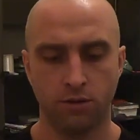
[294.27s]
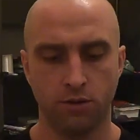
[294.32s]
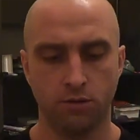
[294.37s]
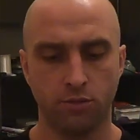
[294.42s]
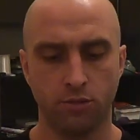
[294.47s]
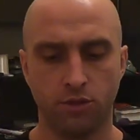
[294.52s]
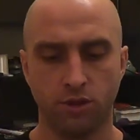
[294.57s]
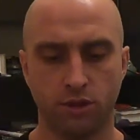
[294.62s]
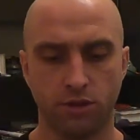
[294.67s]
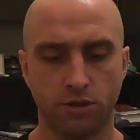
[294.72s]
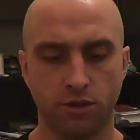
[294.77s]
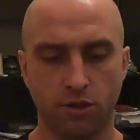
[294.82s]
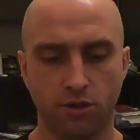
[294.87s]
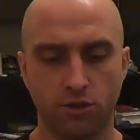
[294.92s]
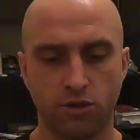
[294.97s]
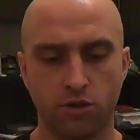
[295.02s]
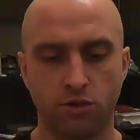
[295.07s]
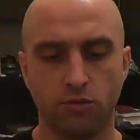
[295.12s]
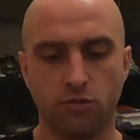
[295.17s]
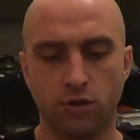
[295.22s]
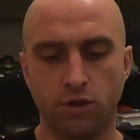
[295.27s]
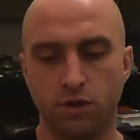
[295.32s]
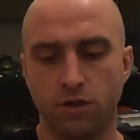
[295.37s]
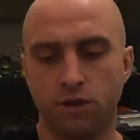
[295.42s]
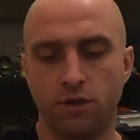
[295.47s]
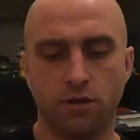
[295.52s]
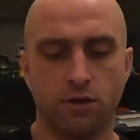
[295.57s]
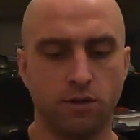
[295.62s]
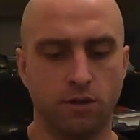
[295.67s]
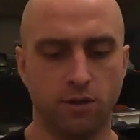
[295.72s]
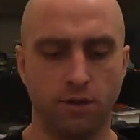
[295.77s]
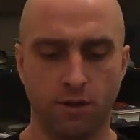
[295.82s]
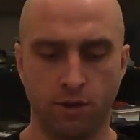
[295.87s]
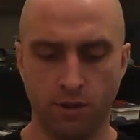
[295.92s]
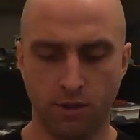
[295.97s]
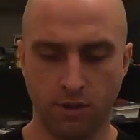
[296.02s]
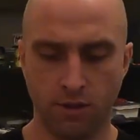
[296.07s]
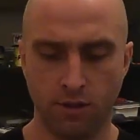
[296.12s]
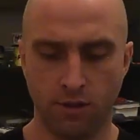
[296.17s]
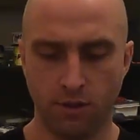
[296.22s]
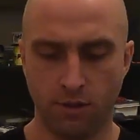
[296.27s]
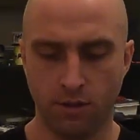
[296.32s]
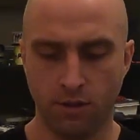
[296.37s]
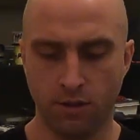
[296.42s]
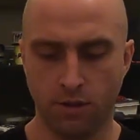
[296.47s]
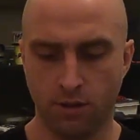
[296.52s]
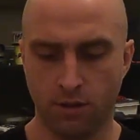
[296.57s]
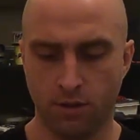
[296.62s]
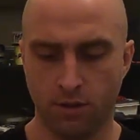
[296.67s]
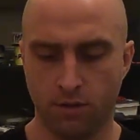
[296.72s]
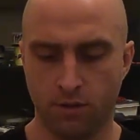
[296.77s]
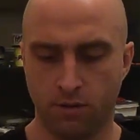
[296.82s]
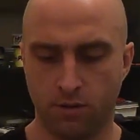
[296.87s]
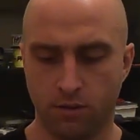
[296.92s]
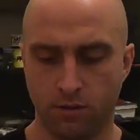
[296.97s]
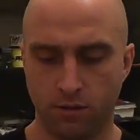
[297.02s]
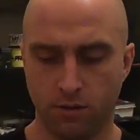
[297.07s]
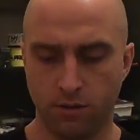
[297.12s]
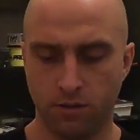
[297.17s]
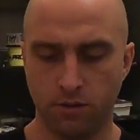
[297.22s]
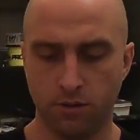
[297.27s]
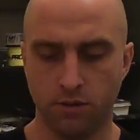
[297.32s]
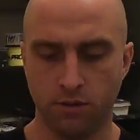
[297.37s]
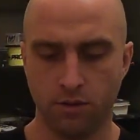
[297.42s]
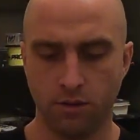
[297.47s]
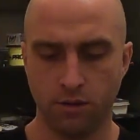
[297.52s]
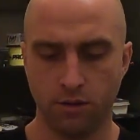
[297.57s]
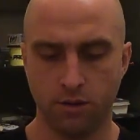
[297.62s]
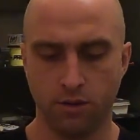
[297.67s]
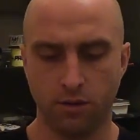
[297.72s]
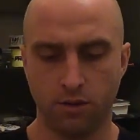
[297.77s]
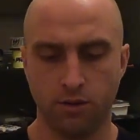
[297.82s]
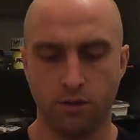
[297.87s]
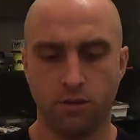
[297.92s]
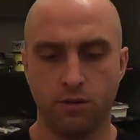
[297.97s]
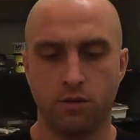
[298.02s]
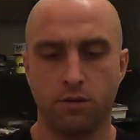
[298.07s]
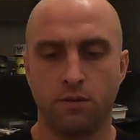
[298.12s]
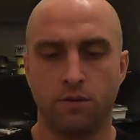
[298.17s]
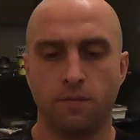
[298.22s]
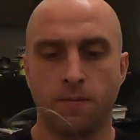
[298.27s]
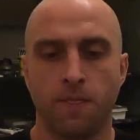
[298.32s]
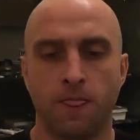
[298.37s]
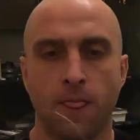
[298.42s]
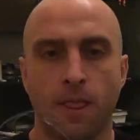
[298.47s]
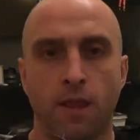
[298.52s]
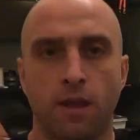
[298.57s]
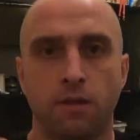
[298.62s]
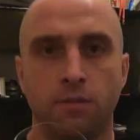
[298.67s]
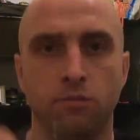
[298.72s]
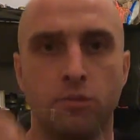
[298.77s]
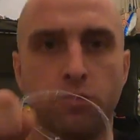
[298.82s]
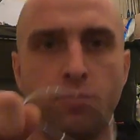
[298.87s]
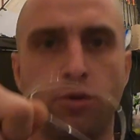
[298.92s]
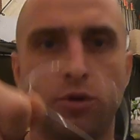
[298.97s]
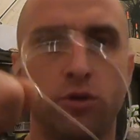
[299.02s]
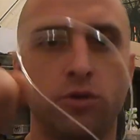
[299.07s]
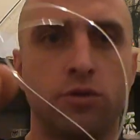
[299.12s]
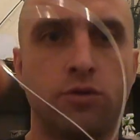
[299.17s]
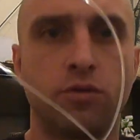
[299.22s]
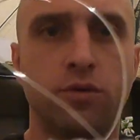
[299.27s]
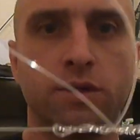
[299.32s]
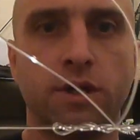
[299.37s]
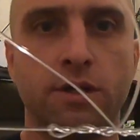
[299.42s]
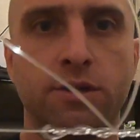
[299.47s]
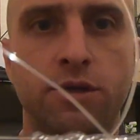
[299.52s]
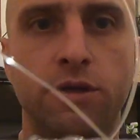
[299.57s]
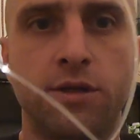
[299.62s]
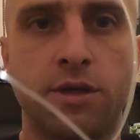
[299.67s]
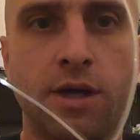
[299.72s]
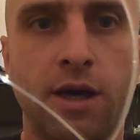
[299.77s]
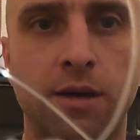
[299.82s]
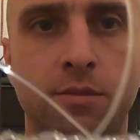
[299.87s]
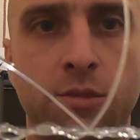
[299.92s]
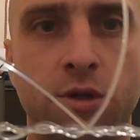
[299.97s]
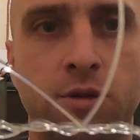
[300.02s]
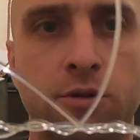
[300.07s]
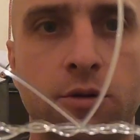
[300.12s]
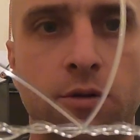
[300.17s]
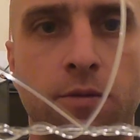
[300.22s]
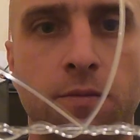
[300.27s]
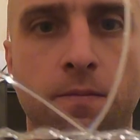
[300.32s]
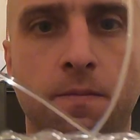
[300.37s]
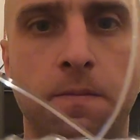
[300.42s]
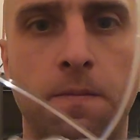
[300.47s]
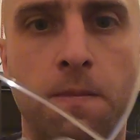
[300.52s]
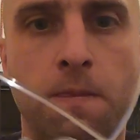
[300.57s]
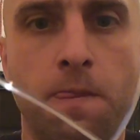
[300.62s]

Żeby nie zgrać żyłki. I po prostu zaciskamy to.